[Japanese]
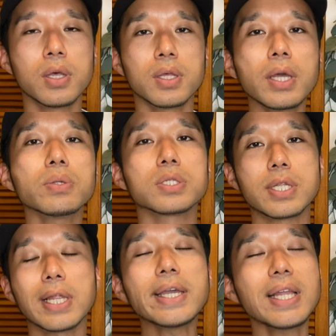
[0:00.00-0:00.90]
けどです
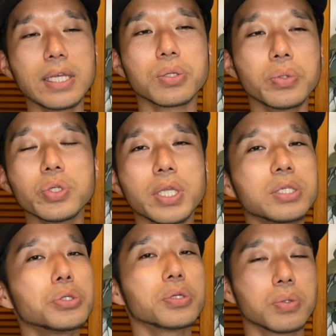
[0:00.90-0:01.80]
ね、大体そういう指摘
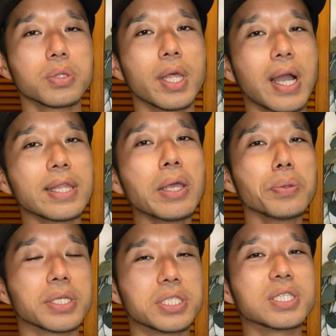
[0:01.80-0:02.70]
する人って偏っ
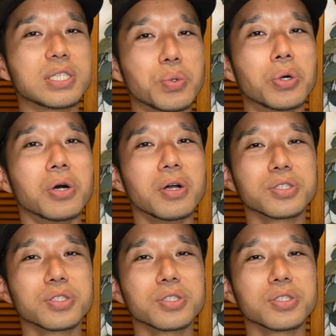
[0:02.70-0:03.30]
た知識を